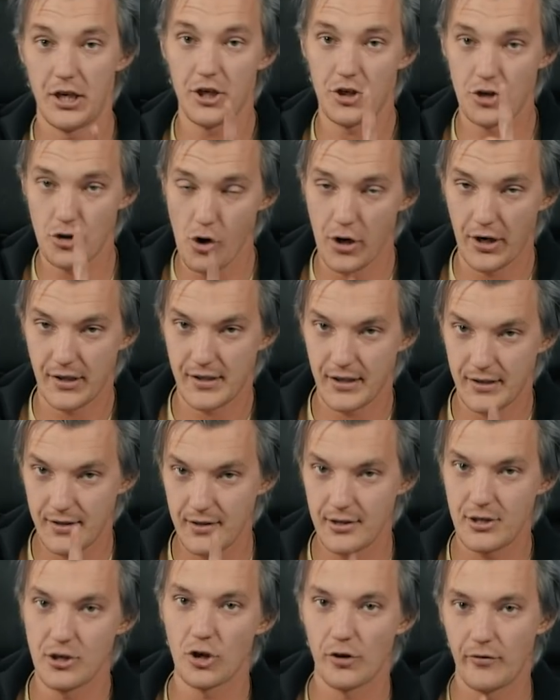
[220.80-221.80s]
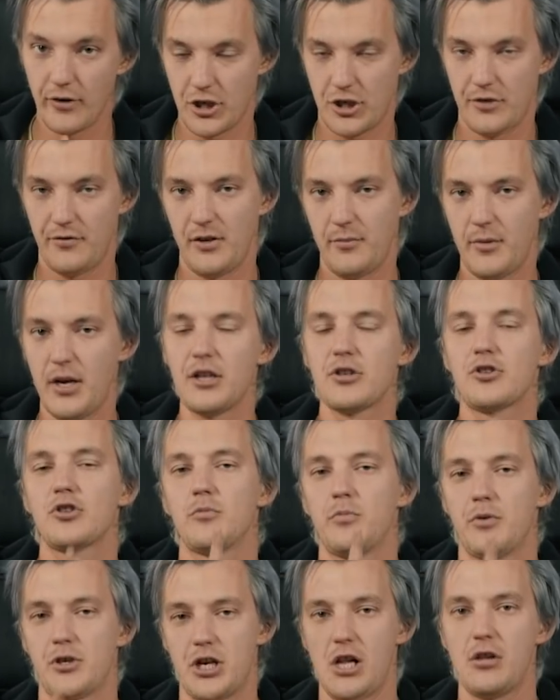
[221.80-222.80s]
И еще раз акцентирую ваше внимание,
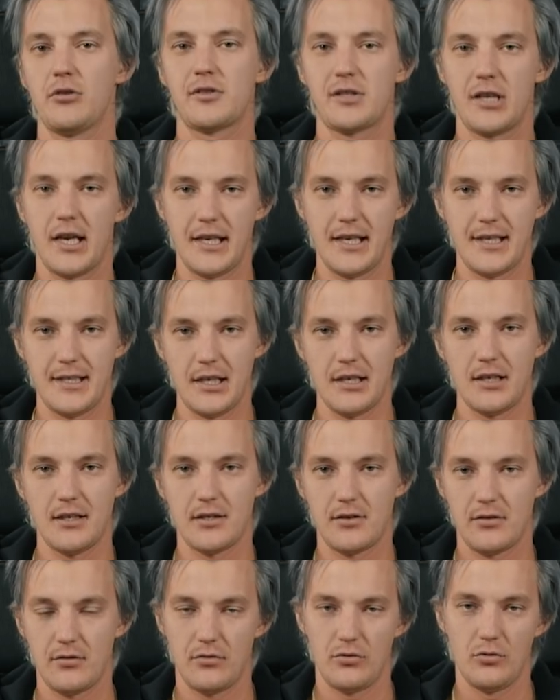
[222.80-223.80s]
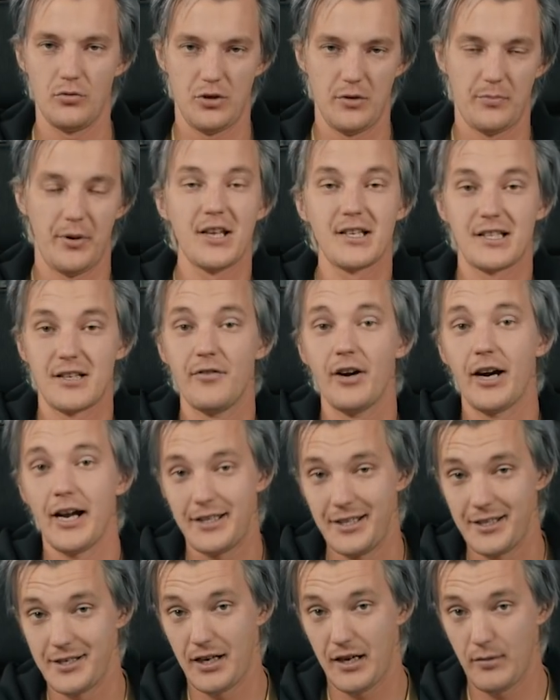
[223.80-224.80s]
что, пожалуйста, отнеситесь, ну, типа, если вы
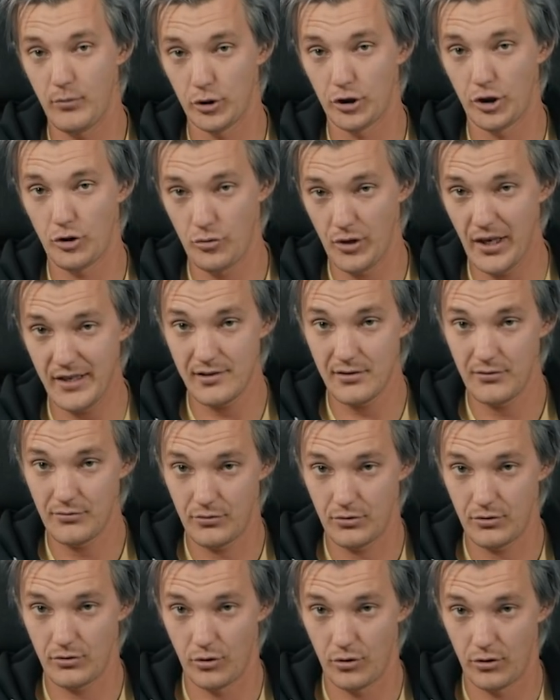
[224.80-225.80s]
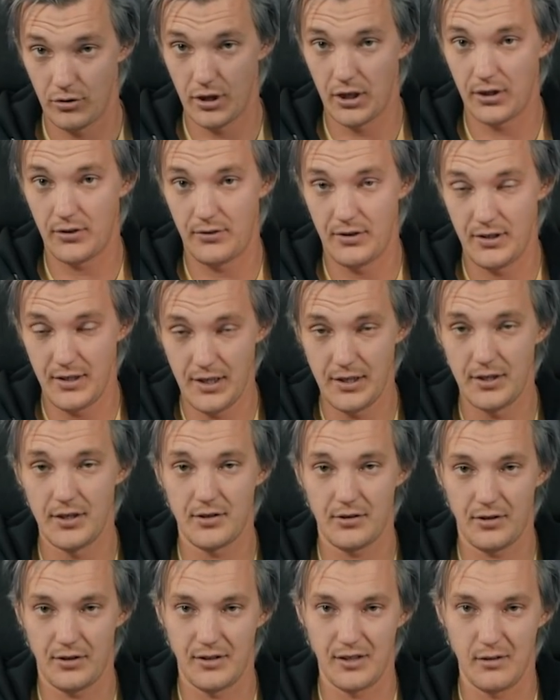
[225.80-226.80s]
хотите работать у нас, то
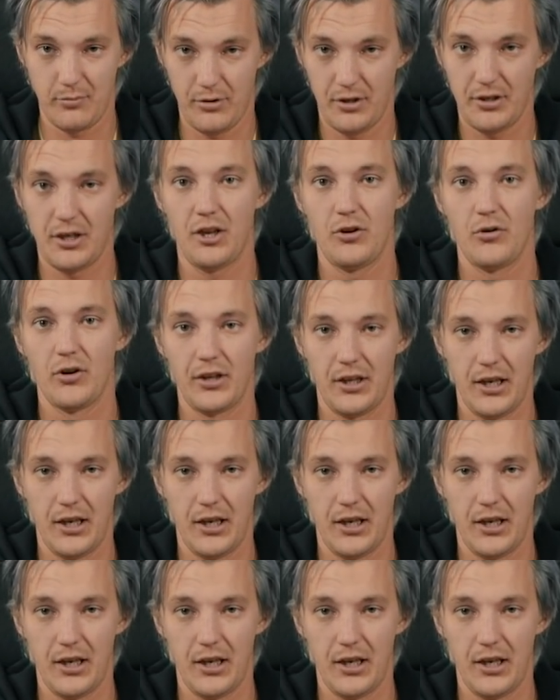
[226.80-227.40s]
отнеситесь к заполнению